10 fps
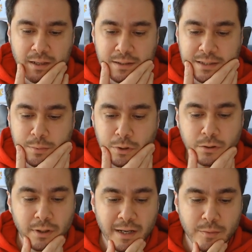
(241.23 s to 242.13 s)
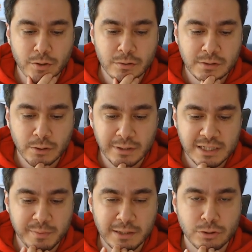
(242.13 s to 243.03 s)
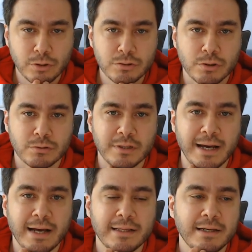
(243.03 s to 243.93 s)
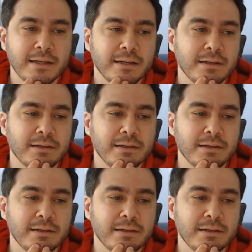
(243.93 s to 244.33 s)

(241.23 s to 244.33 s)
Tabii o dönem görüntüye ulaşmak çok zor. Yani e,